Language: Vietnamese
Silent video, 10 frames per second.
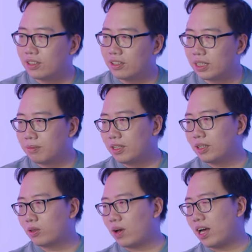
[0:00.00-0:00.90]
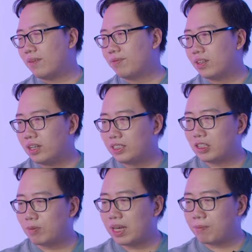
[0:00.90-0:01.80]
còn game như là toang đây
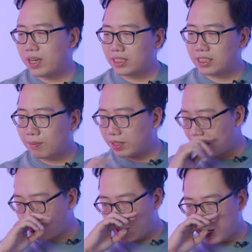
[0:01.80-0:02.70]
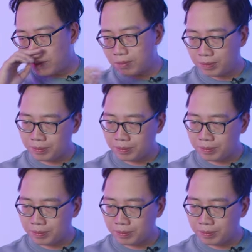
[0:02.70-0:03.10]
60 fps sẽ đang bật fps lock,